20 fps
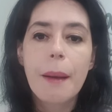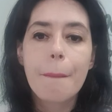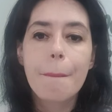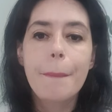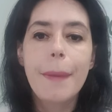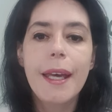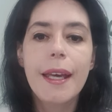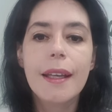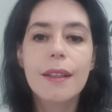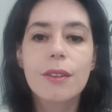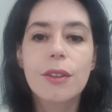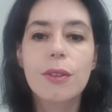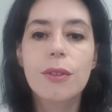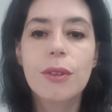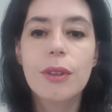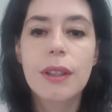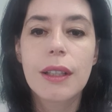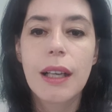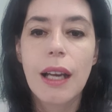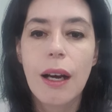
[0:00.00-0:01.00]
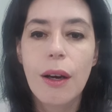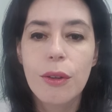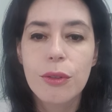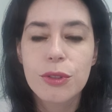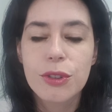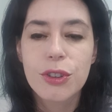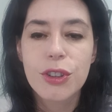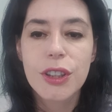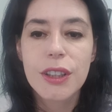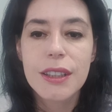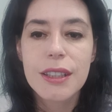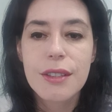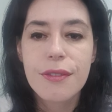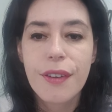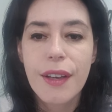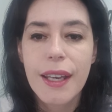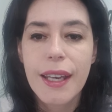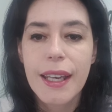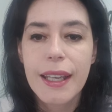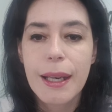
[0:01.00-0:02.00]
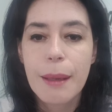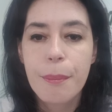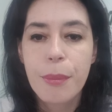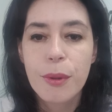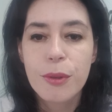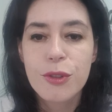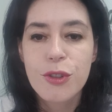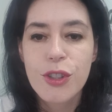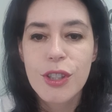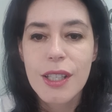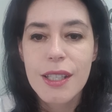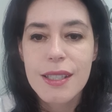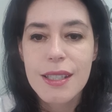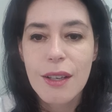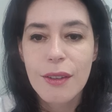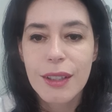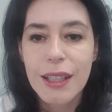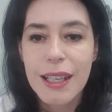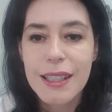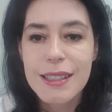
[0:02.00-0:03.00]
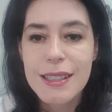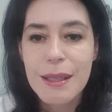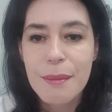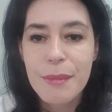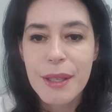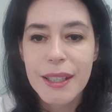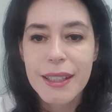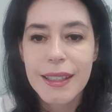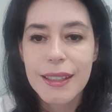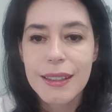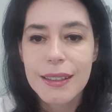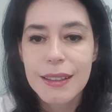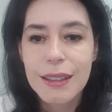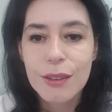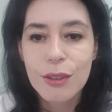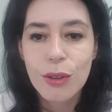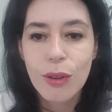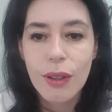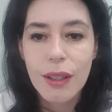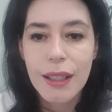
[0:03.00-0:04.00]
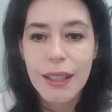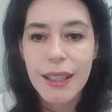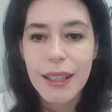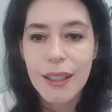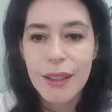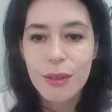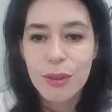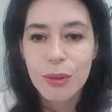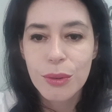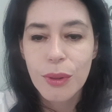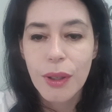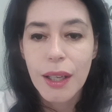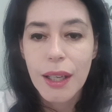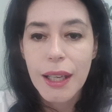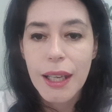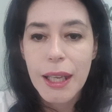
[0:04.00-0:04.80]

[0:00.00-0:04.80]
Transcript: Pedro Claudines Ferreira, bom dia, saudades da minha querida Toledo.